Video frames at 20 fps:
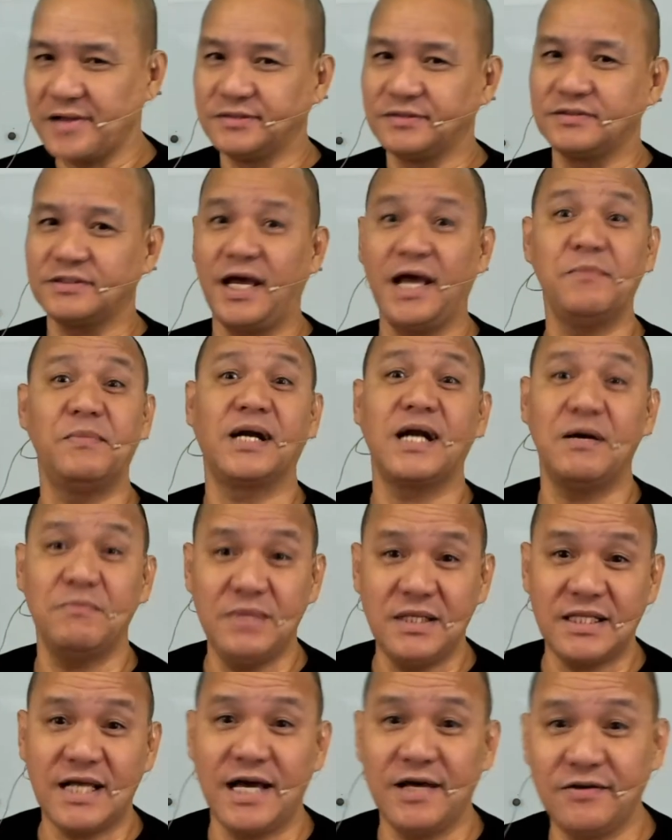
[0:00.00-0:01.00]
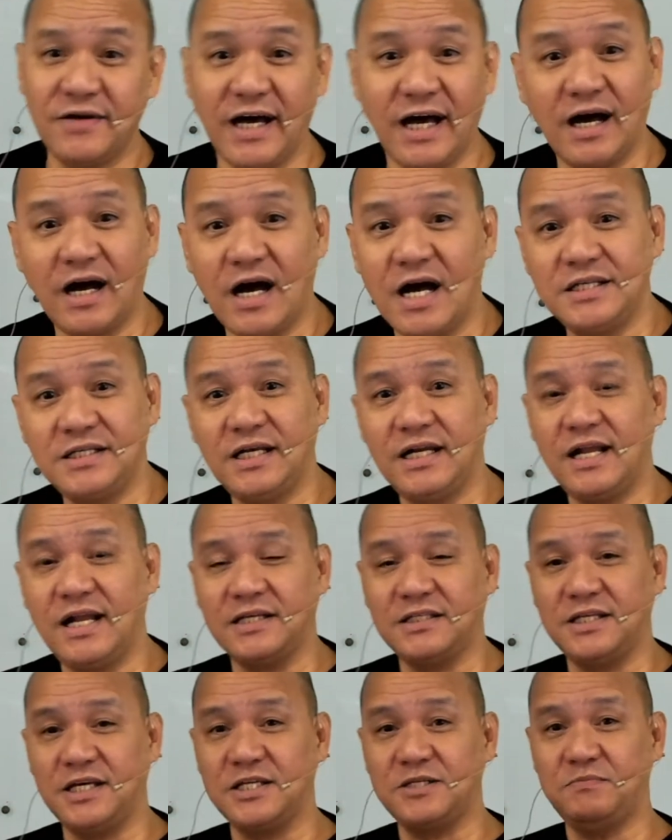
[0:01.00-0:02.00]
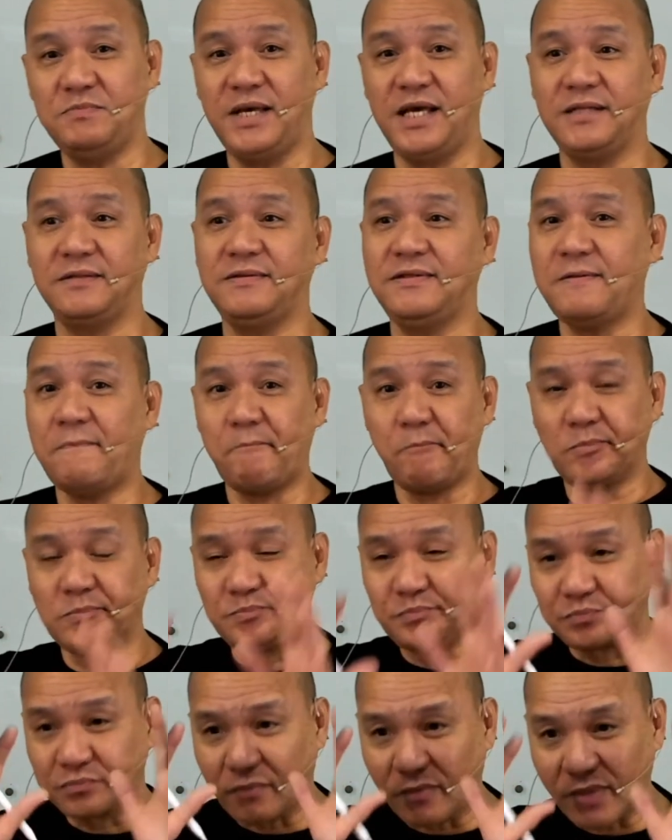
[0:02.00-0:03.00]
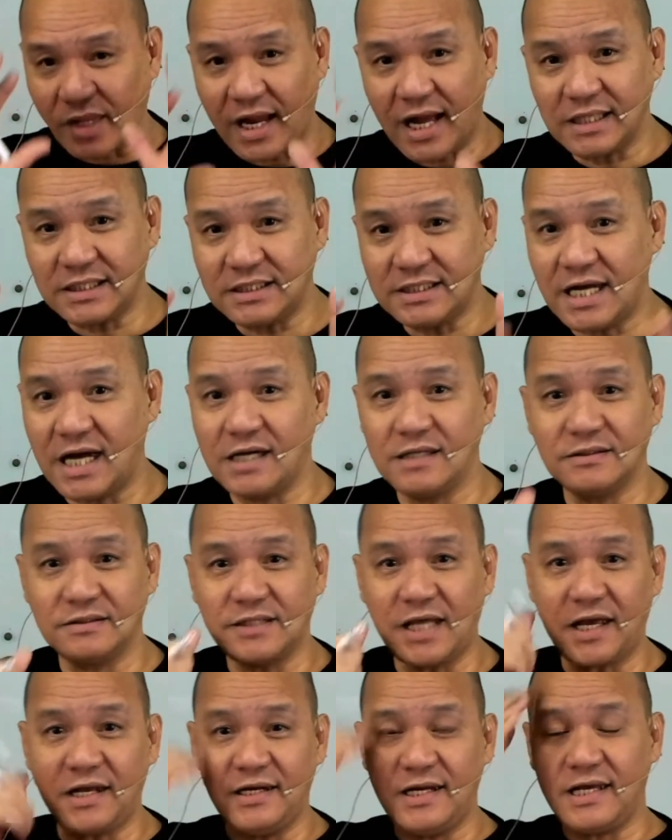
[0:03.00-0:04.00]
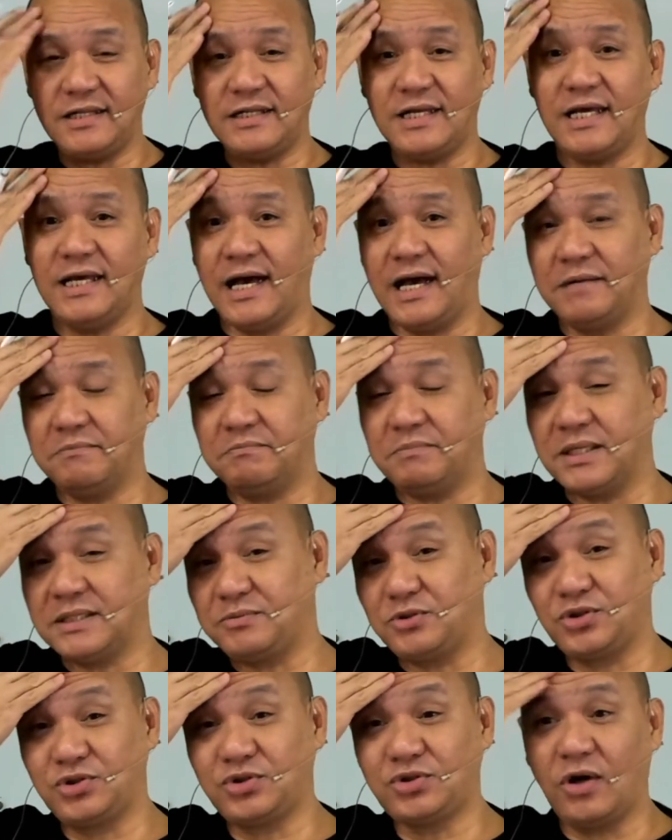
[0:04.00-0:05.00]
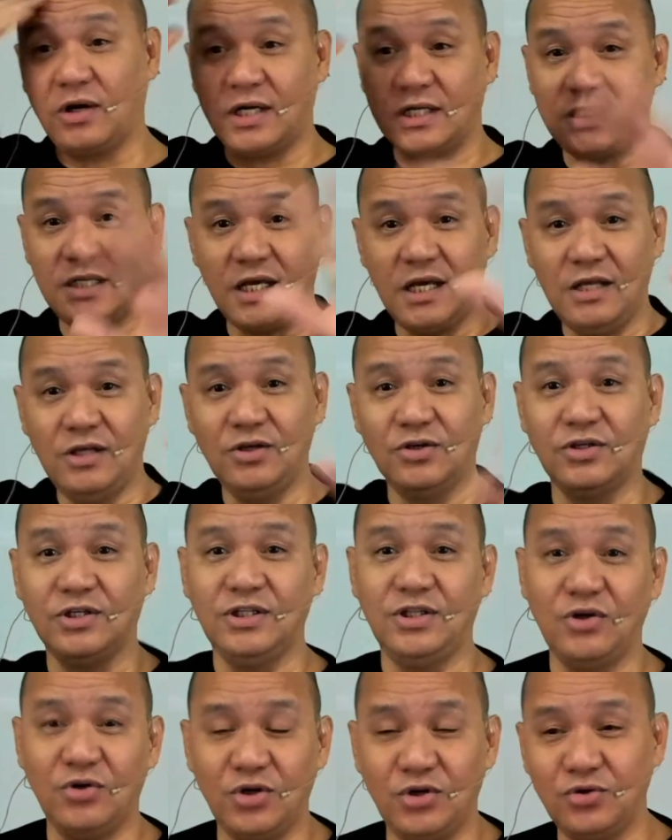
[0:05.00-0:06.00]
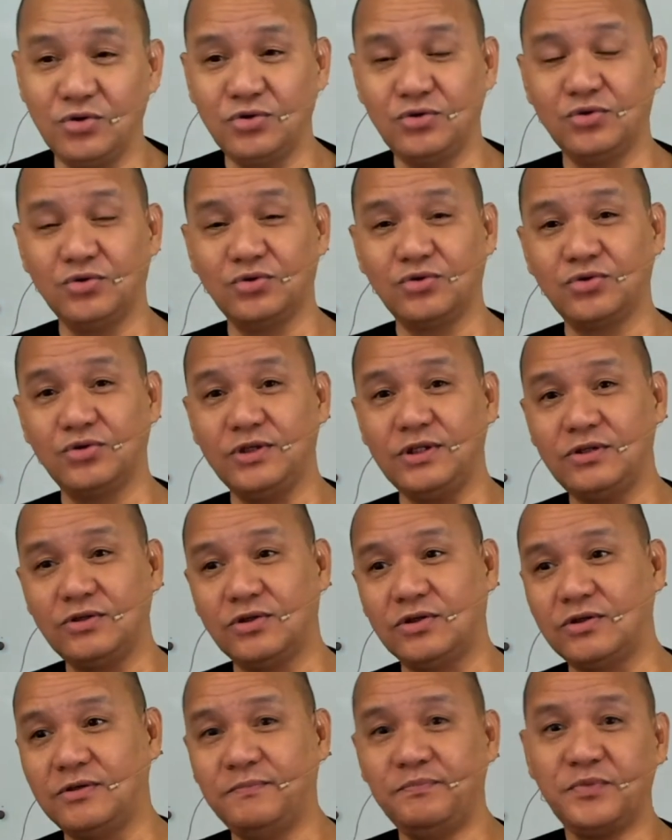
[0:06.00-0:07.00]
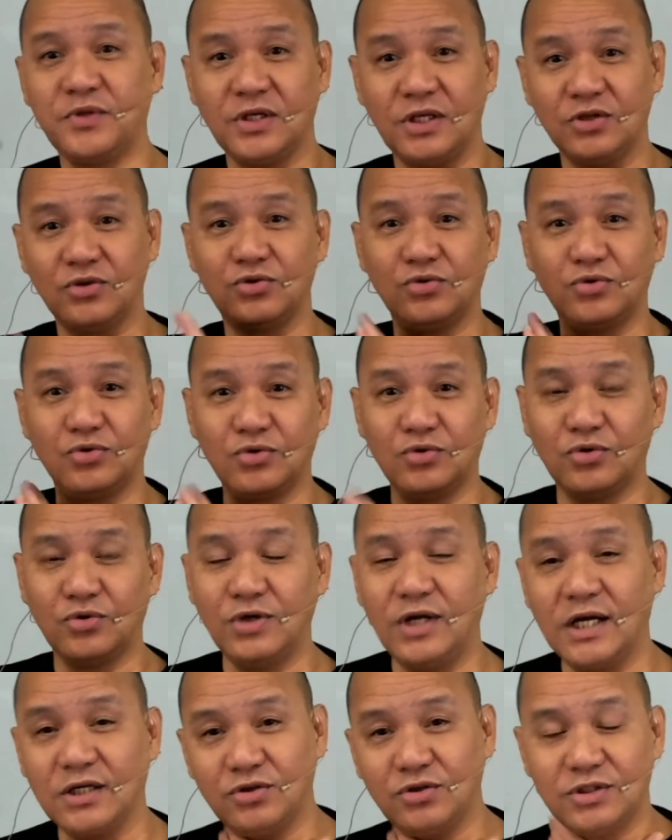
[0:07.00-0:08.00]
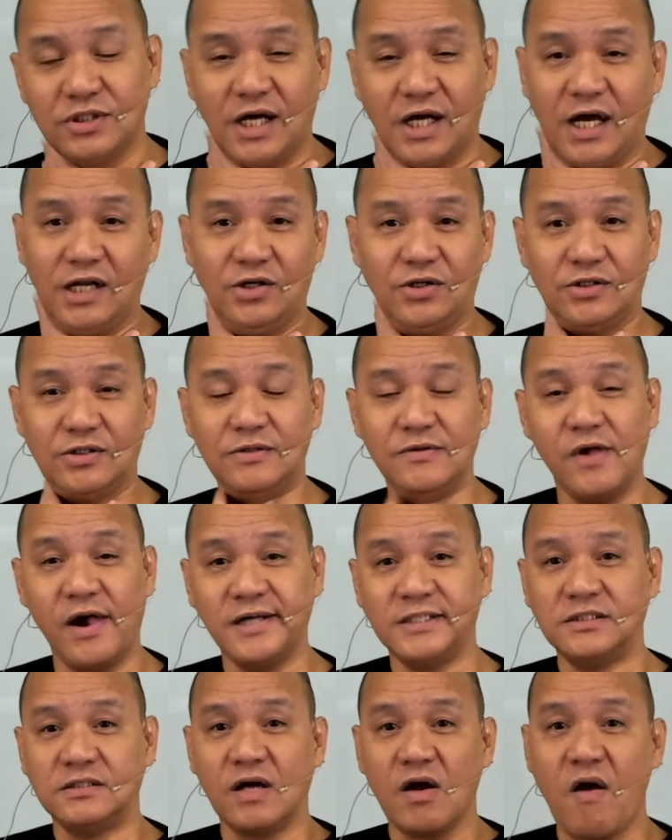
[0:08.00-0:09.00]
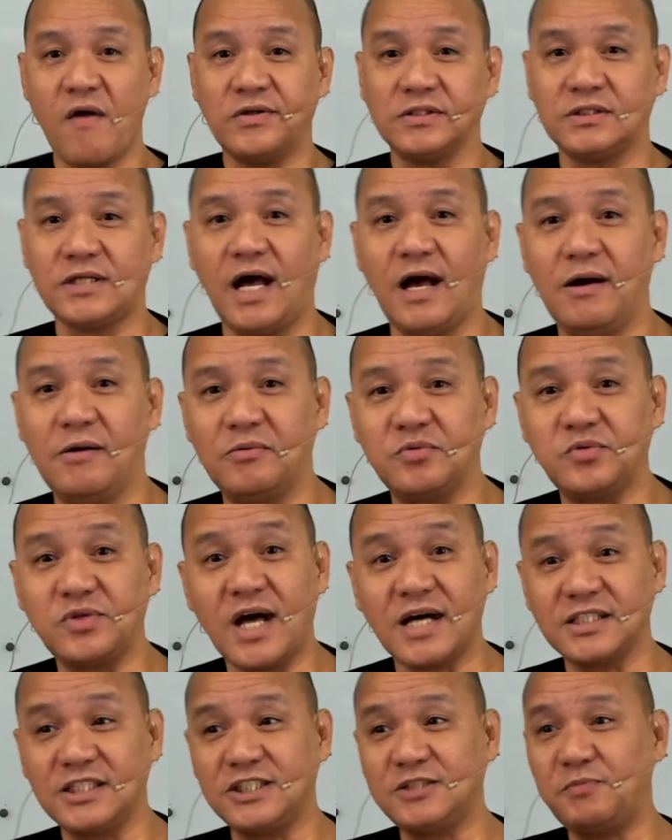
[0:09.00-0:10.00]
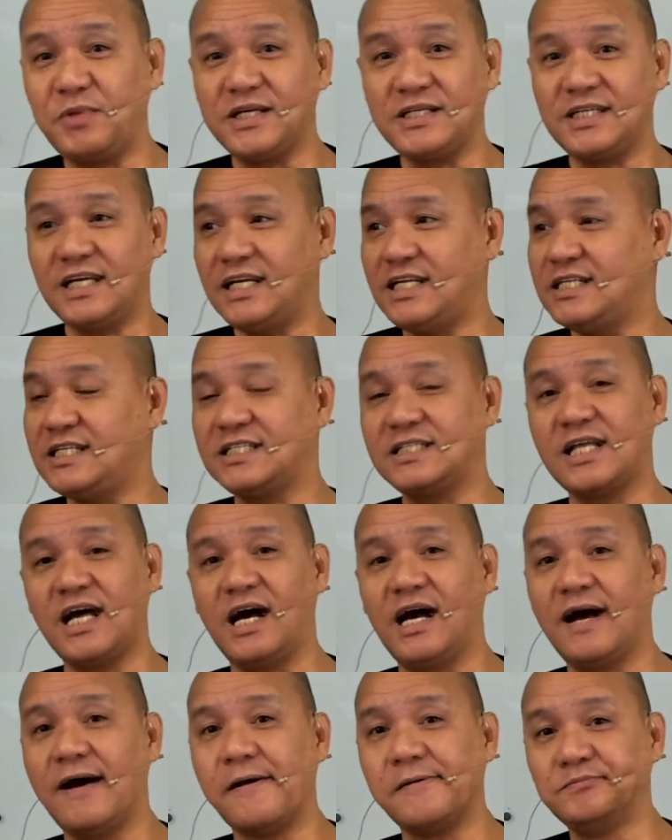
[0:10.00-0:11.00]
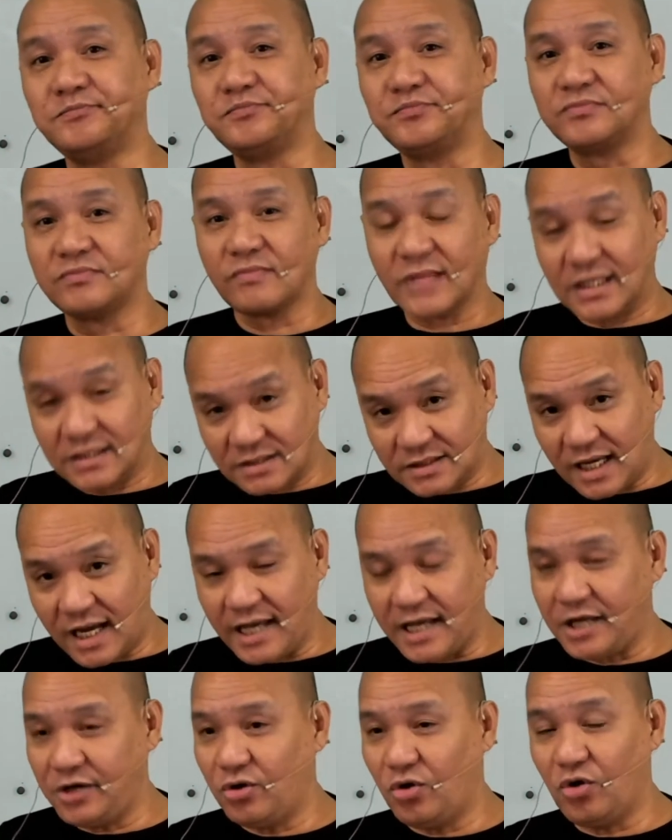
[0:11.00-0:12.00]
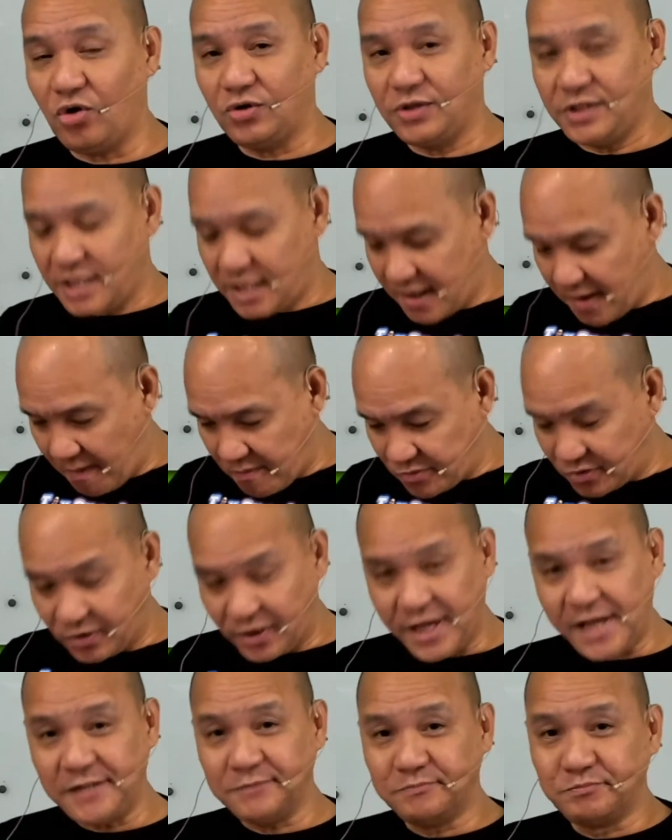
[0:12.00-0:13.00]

Kaya marami tayong nakakancel na assessment at yung technique na yan, pas- sorry sa inyo, hindi ko ituturo ito. Ituturo ko lang to sa ano sa tax specialist sa NOD. Okay?